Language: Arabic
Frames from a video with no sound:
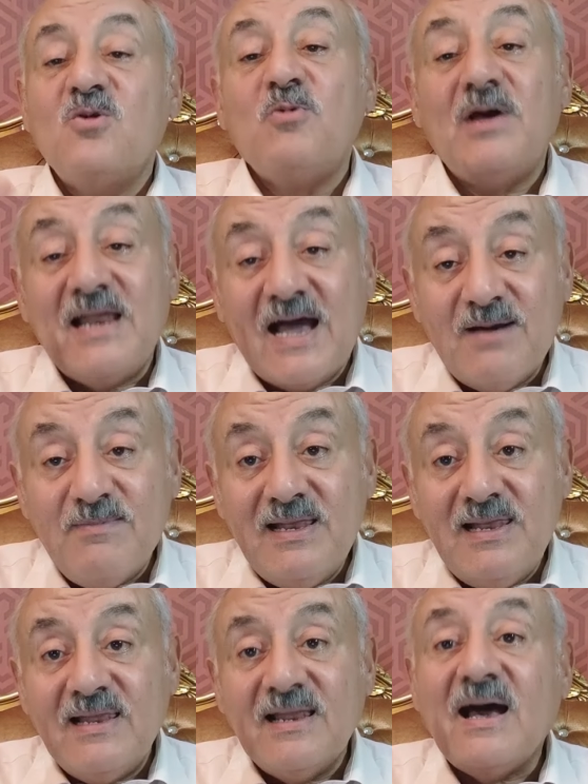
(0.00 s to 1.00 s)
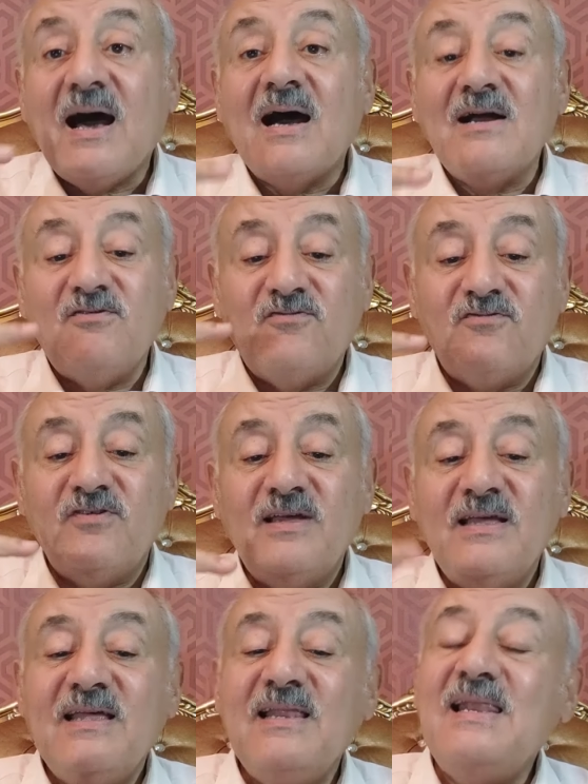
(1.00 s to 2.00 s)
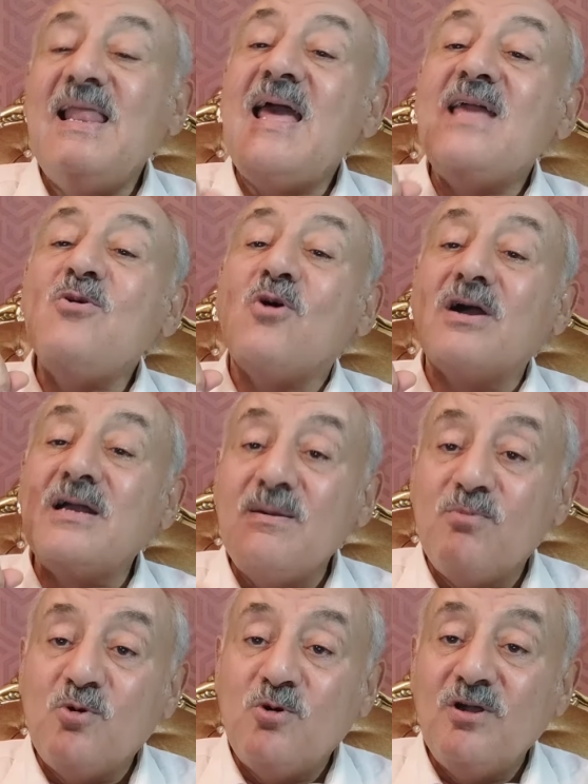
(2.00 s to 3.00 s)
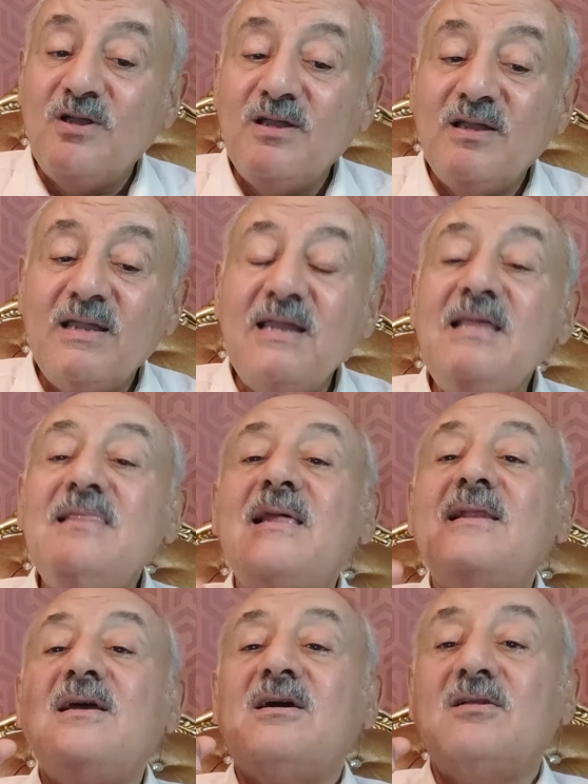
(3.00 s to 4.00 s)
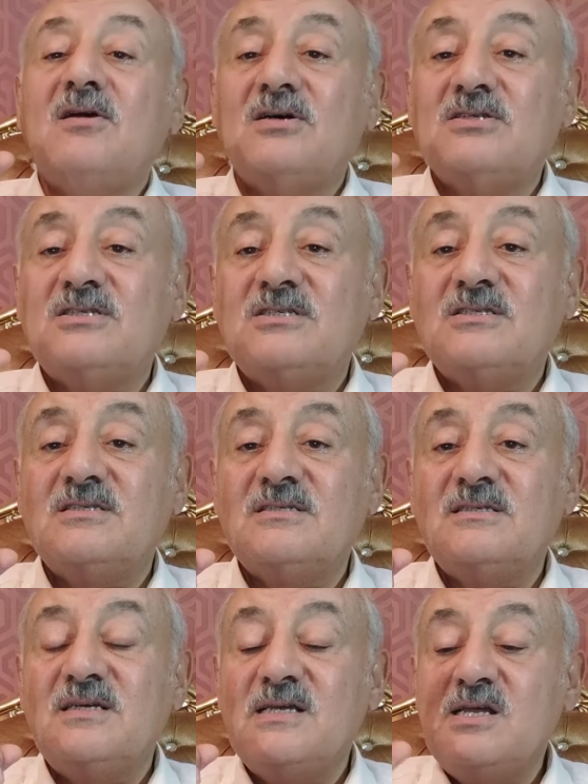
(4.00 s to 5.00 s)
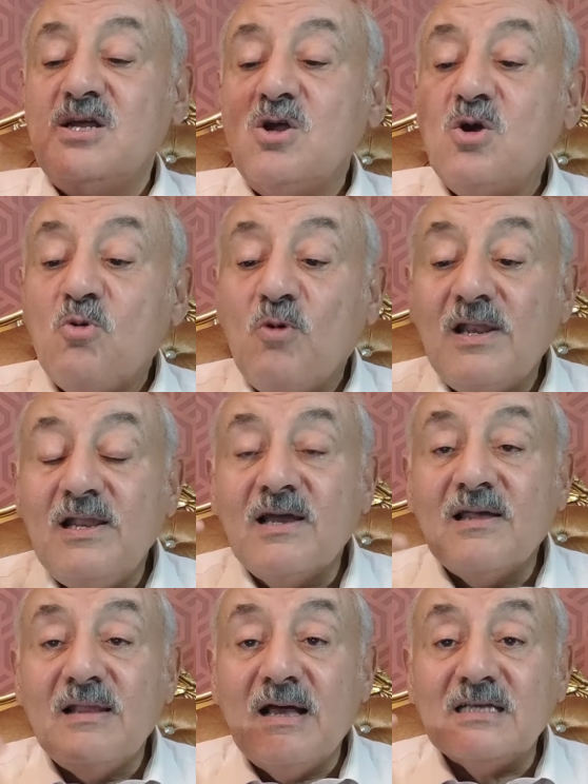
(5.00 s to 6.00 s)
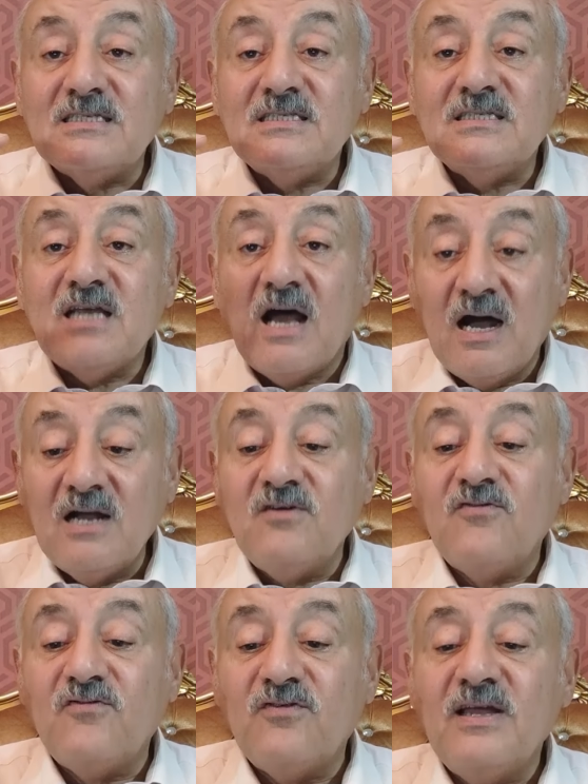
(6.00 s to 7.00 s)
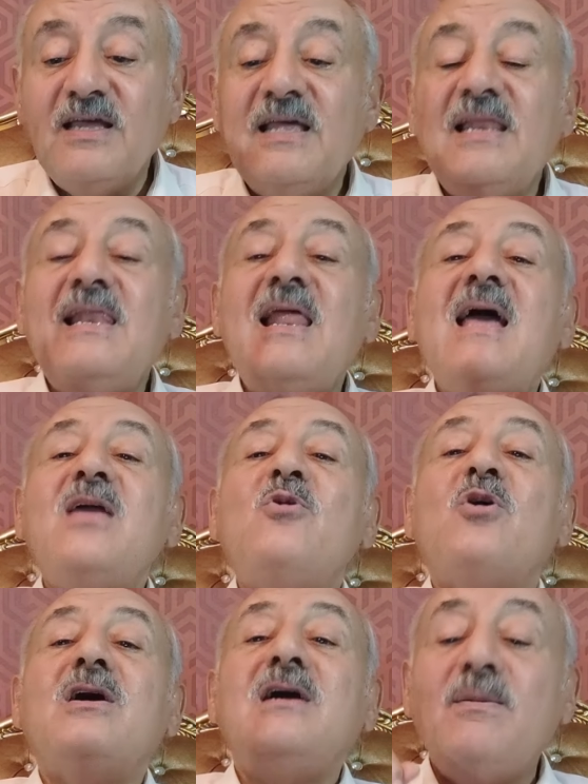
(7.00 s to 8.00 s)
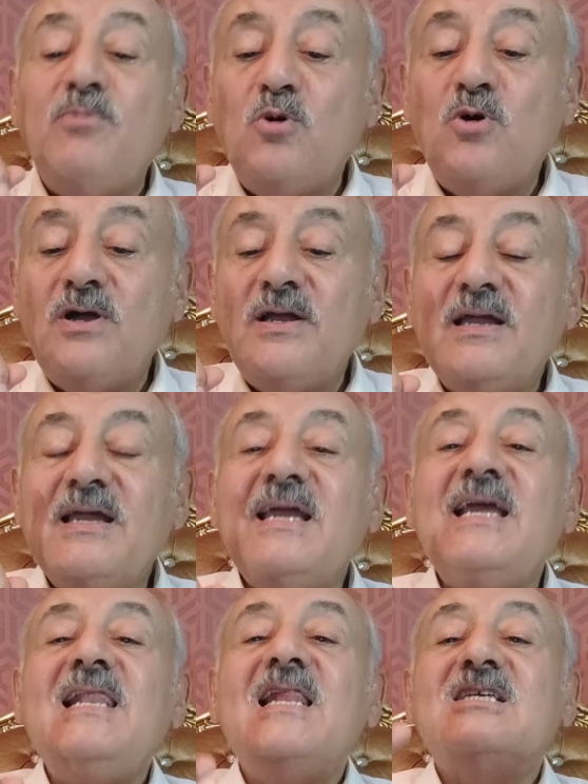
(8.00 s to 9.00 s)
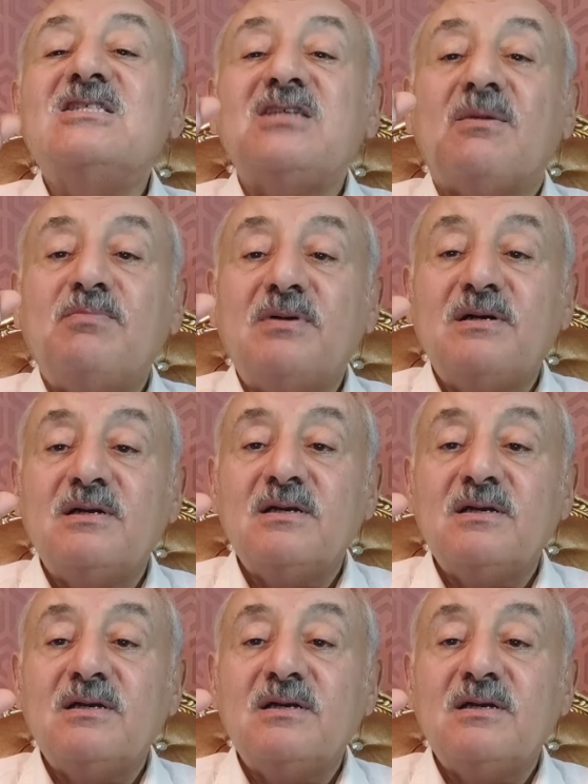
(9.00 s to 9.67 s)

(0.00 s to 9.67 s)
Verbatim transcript: والعمل حرف لا يعربه إلا الإخلاص والإخلاص حرف لا يعربه إلا الصبر